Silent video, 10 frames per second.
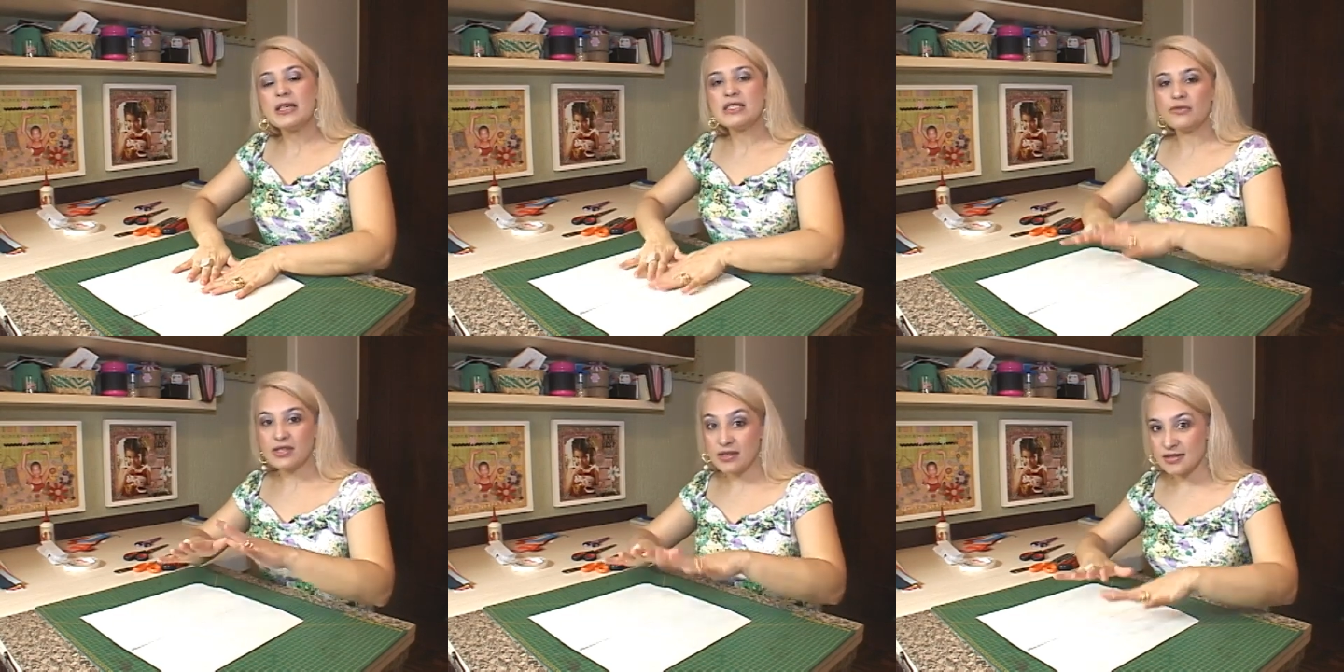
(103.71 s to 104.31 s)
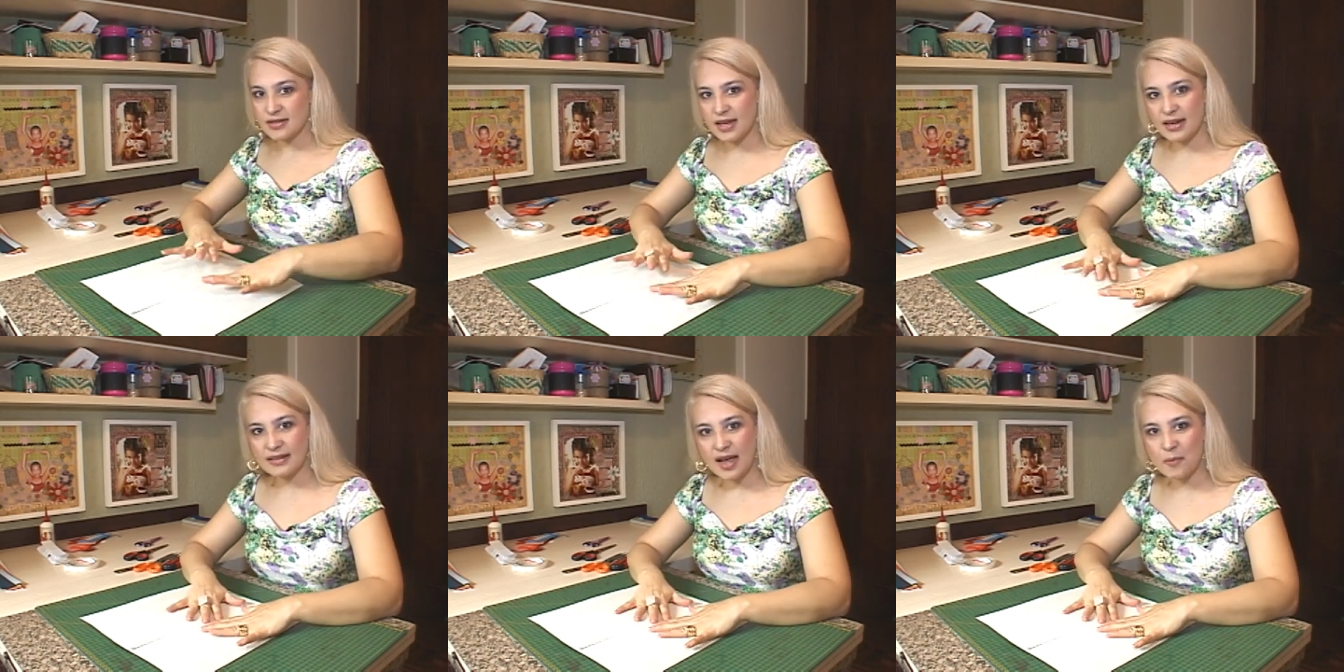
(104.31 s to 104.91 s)
Se vocês
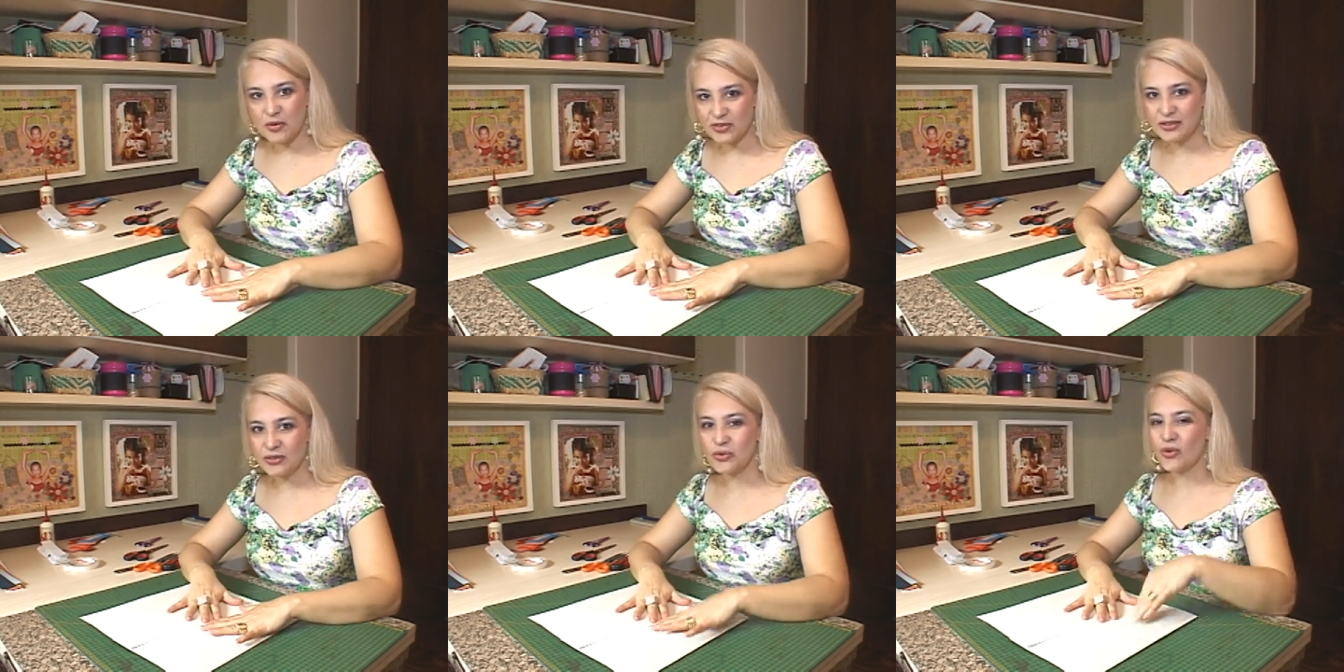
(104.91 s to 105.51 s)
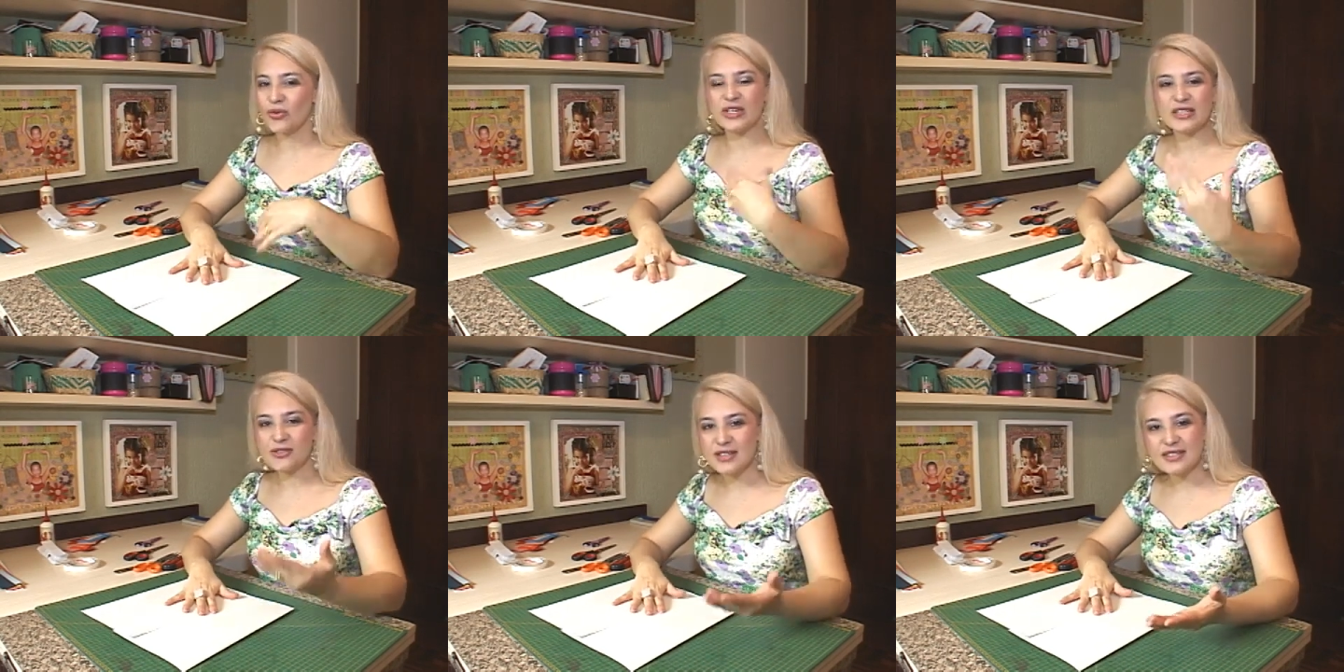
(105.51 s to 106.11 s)
quiserem estar tá aproveitando o
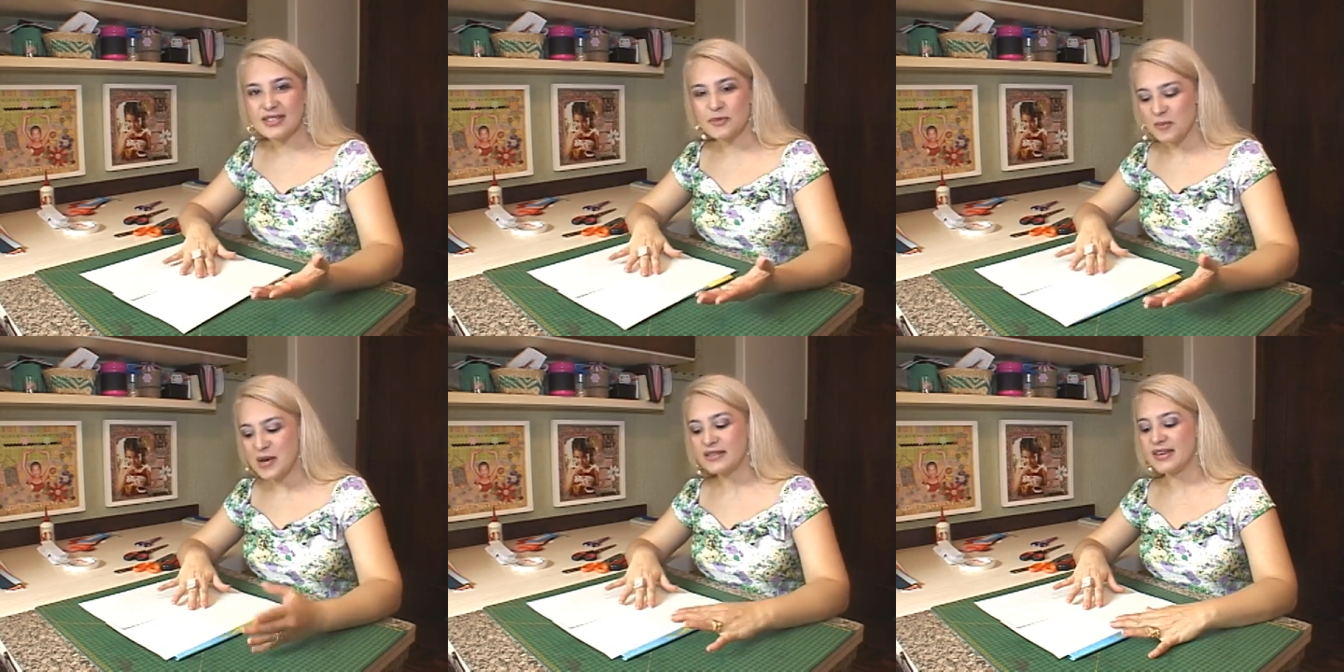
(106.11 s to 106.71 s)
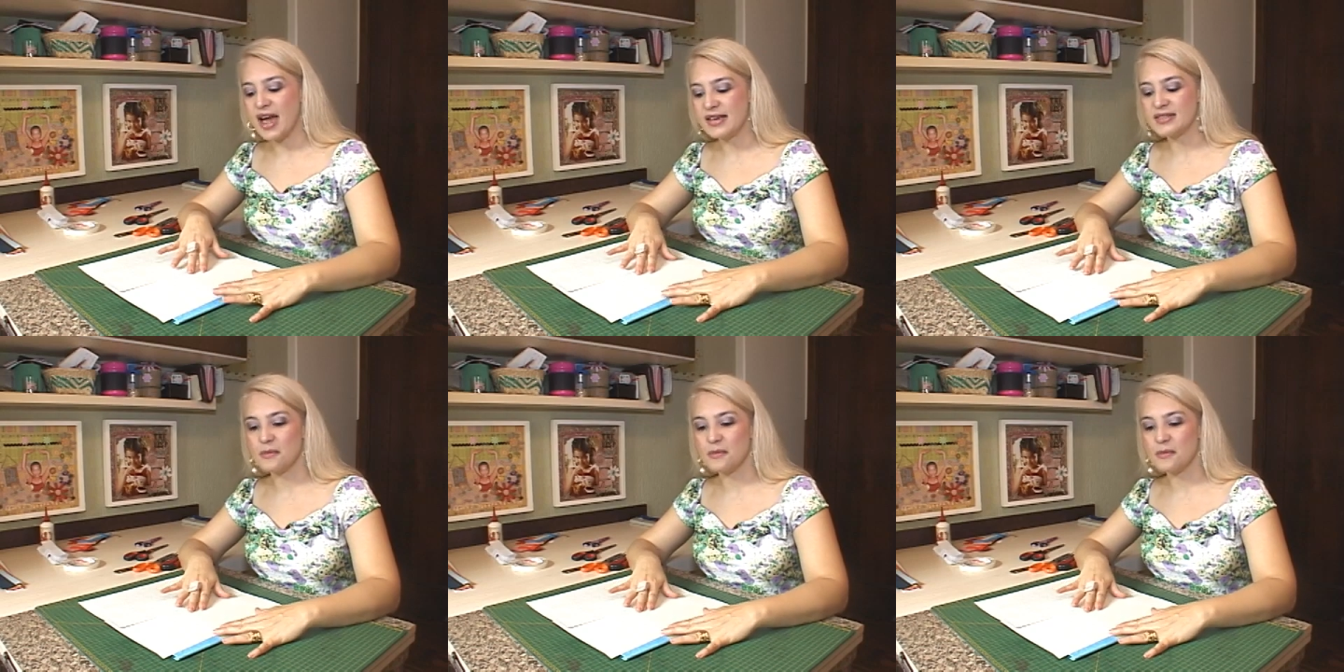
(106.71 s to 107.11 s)
colorido desses materiais,